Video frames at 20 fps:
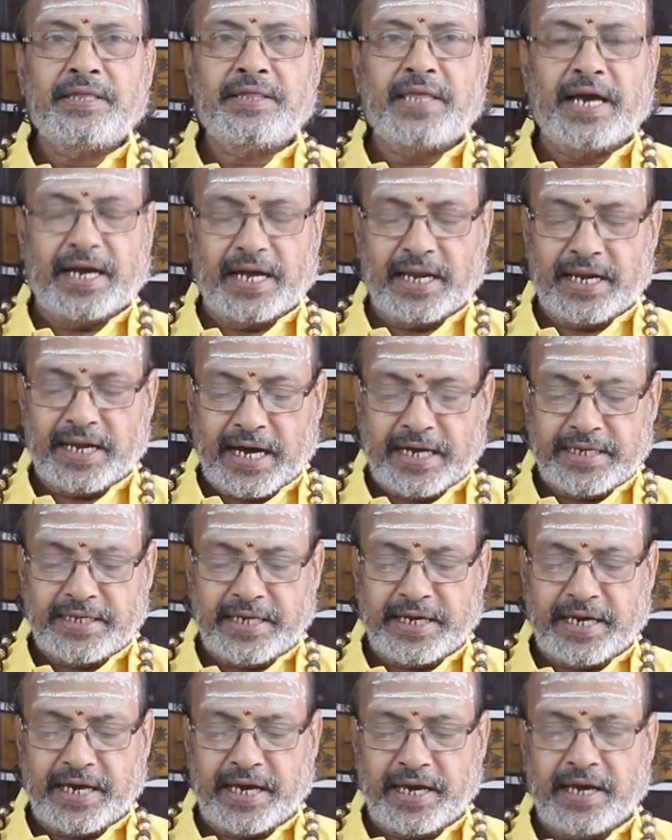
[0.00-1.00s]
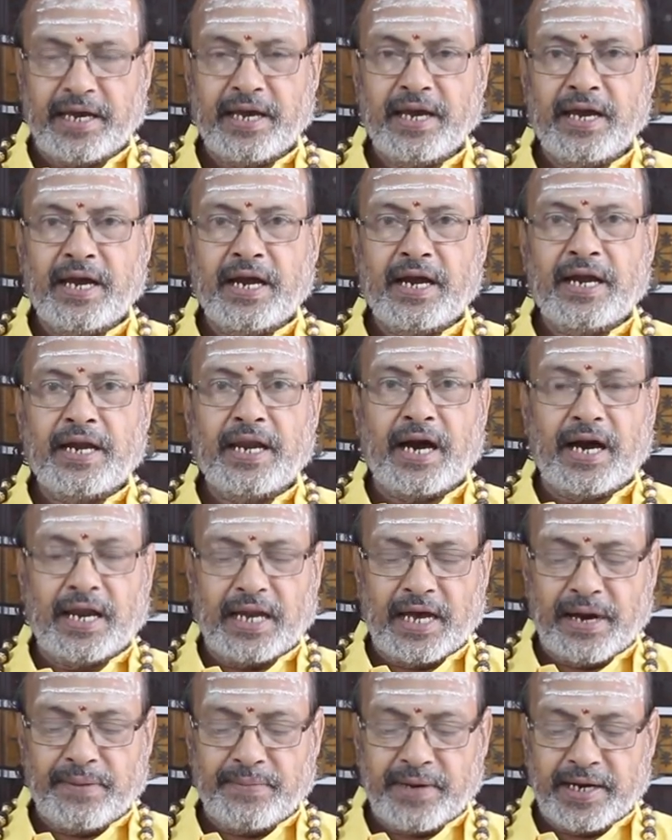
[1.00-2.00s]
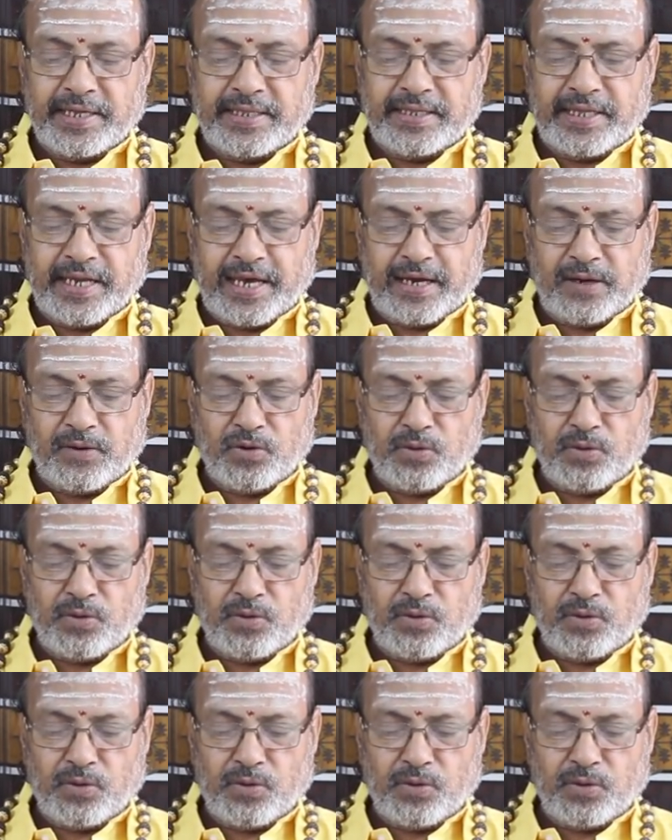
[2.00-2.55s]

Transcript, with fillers: தங்கள் ராசிக்கு நாலாம் இடத்தினை